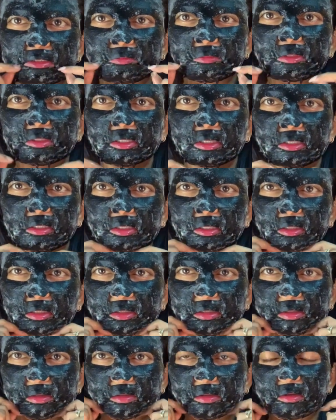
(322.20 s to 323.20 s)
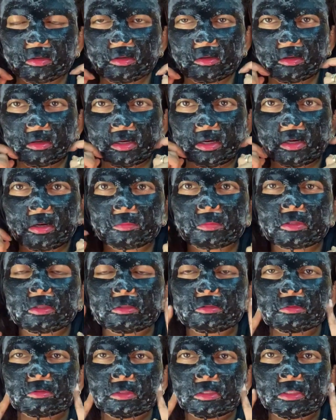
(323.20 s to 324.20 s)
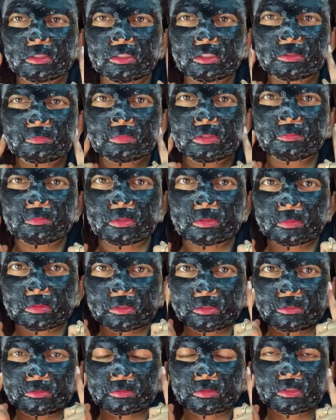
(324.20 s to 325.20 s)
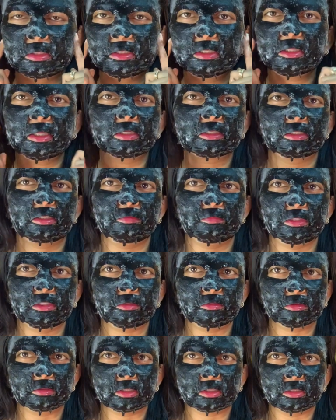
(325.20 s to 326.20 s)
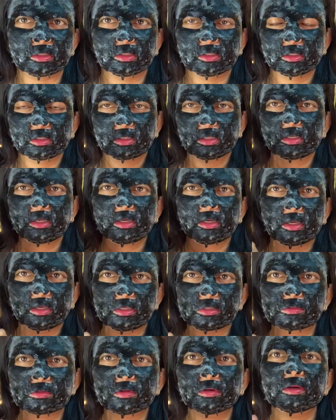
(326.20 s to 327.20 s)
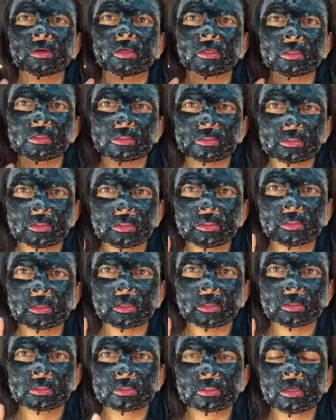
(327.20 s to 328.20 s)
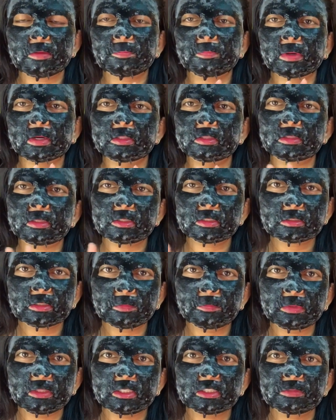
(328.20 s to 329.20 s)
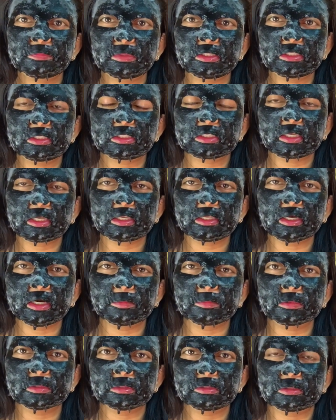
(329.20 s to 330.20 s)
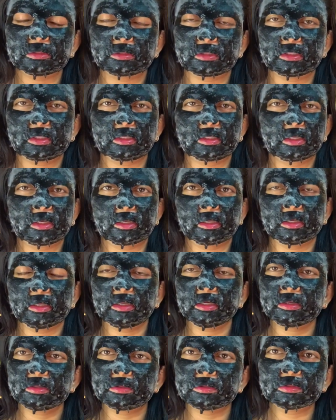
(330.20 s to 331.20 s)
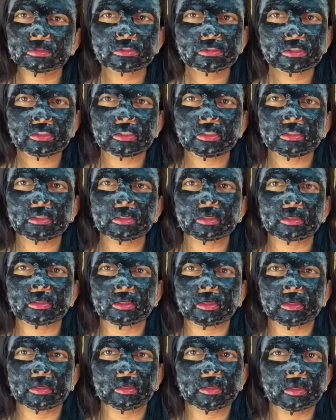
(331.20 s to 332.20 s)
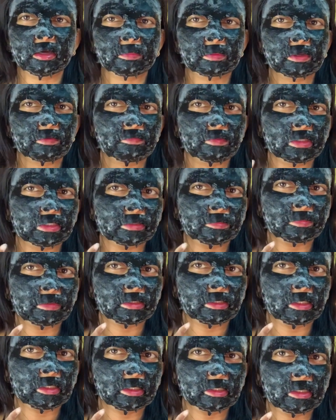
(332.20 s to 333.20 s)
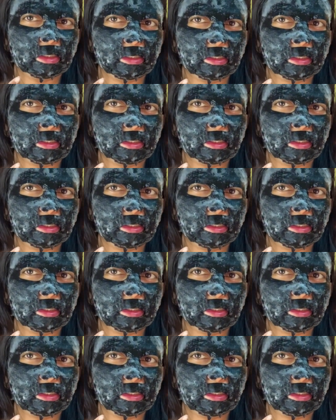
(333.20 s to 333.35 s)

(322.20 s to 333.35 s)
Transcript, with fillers: के टच में आया आपके जो है इसमें बबल्स जो है एक्टिवेट हो गए इसको इसी तरह से 15 से 20 मिनट के लिए आपको छोड़ देना है कुछ नहीं करना है आपके फेस पे ये